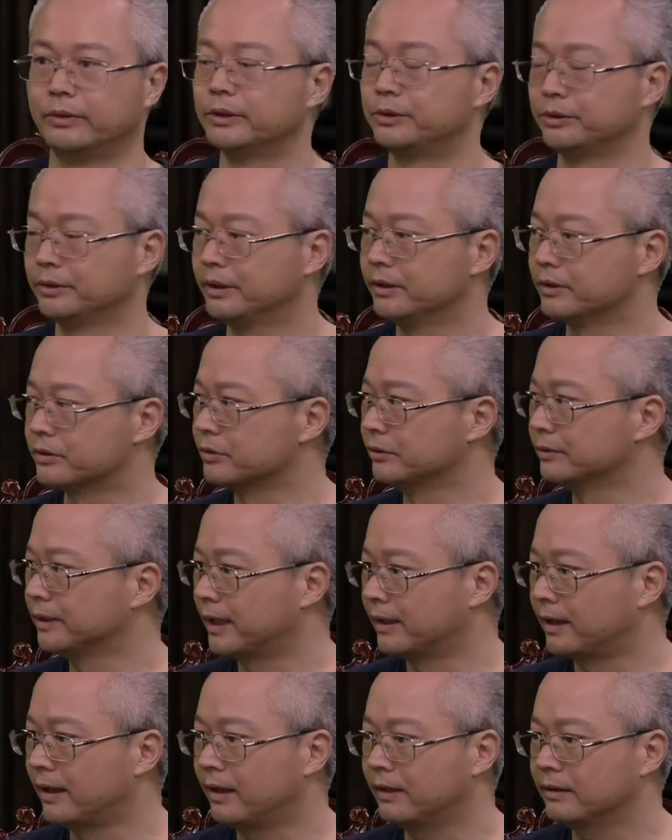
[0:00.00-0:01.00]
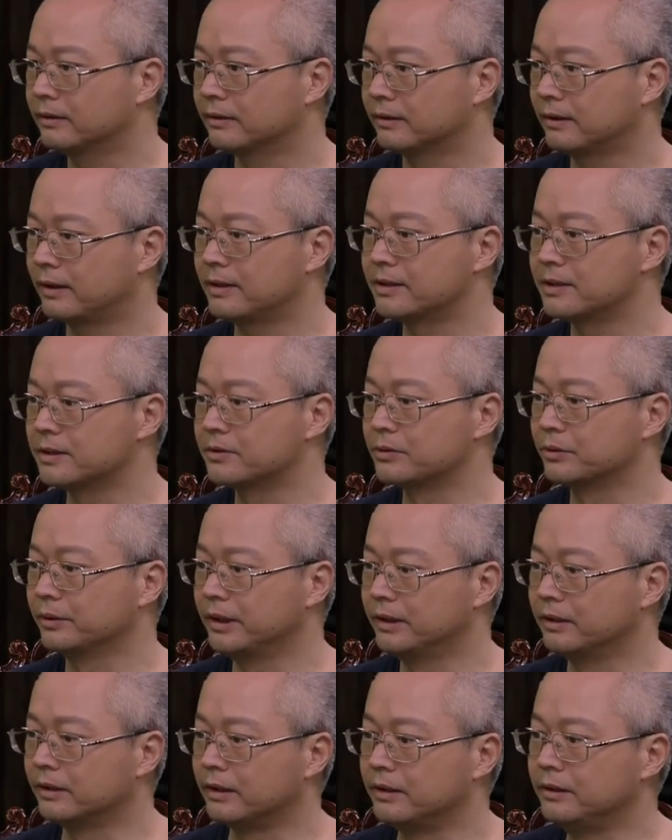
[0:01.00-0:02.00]
我觉得宋代他他之所
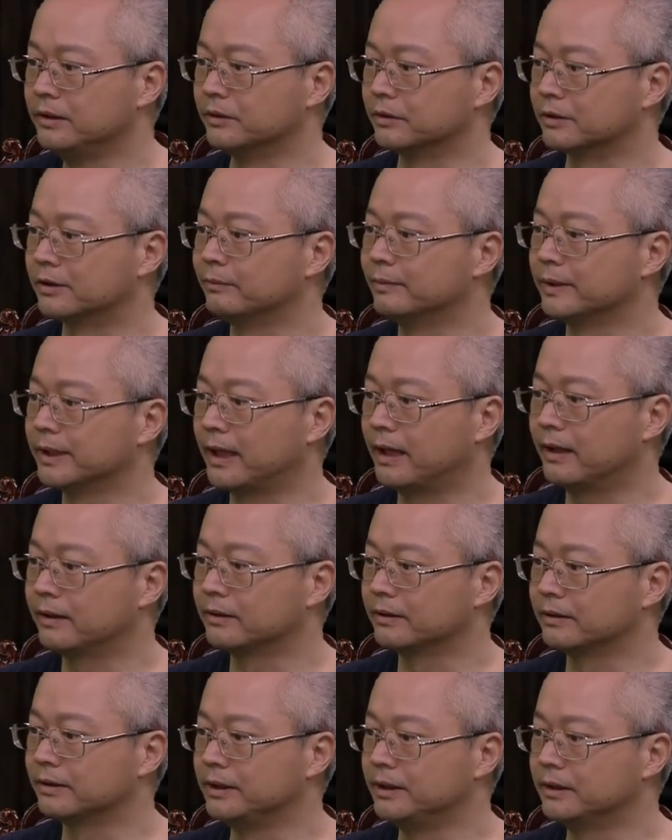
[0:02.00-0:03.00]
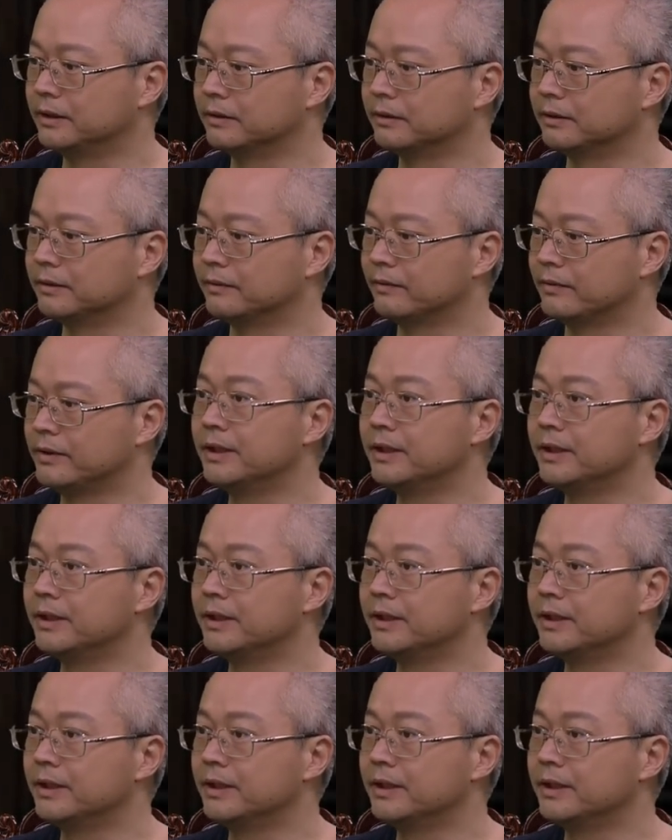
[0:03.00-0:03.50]
以能有这么大的一个